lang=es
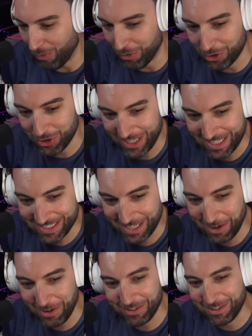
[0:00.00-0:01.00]
No sé, es
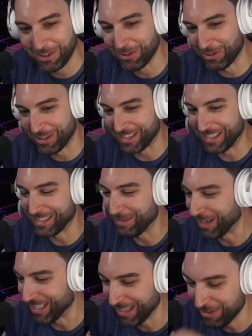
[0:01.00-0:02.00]
que, Dios, es que es
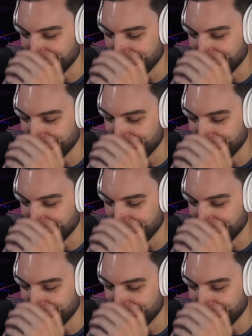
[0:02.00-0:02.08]
demasiada